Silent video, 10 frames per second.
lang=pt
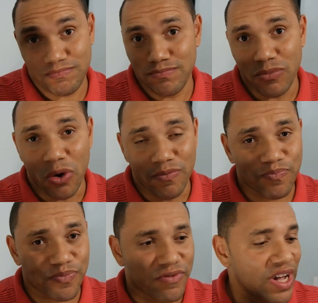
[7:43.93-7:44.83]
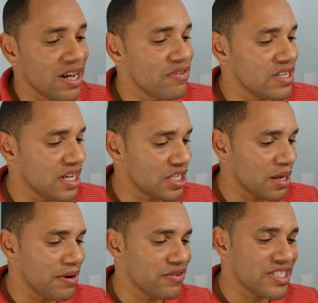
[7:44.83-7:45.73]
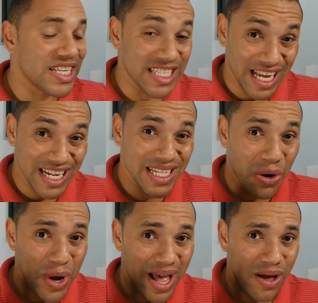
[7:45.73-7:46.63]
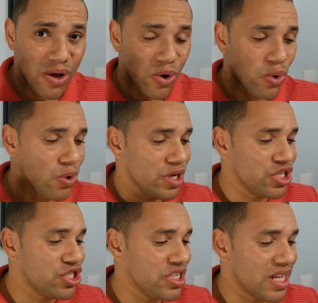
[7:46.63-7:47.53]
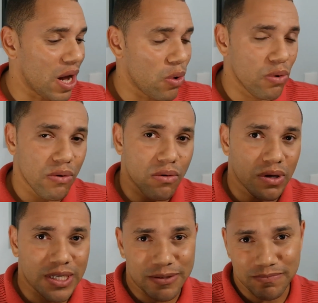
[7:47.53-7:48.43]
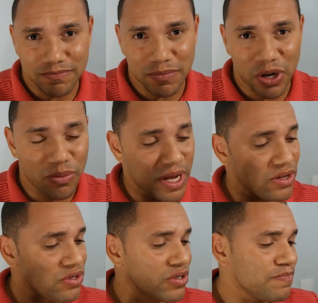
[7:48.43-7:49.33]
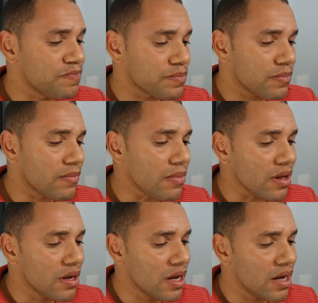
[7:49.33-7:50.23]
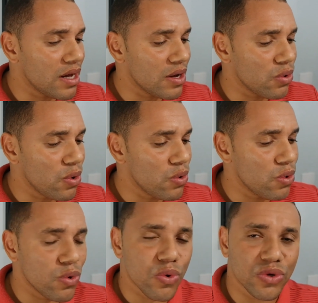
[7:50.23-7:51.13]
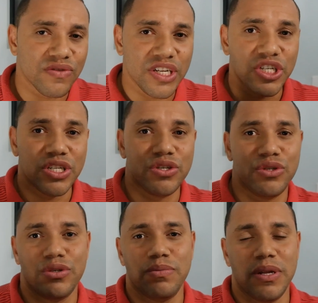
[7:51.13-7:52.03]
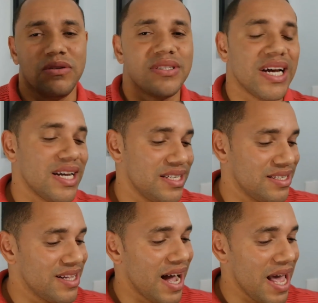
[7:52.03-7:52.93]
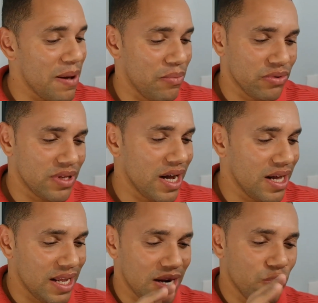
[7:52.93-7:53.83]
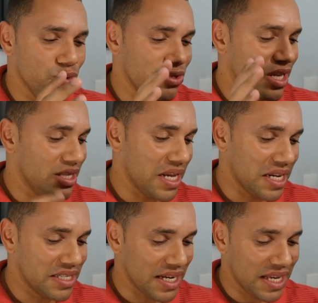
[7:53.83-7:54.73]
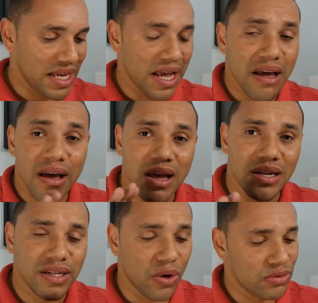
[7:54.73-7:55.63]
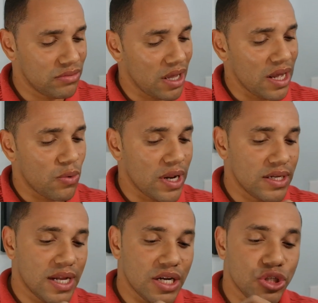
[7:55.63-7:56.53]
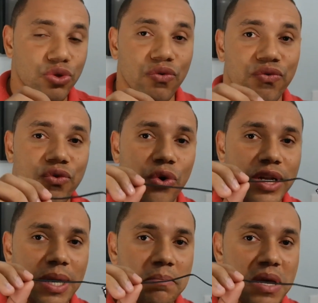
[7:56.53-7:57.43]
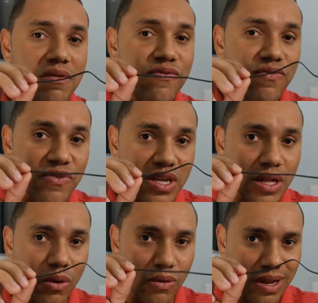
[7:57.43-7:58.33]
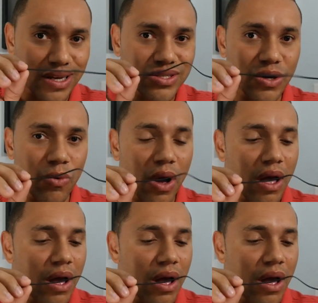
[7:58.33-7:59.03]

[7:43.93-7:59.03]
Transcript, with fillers: Bom, falar a verdade aqui para vocês, ele não é original, pelo menos uh, com os vendidos pelos sites da Apple, tá galera? Alguns detalhes aqui, ele não tem a qualidade do fone, é bem fina com relação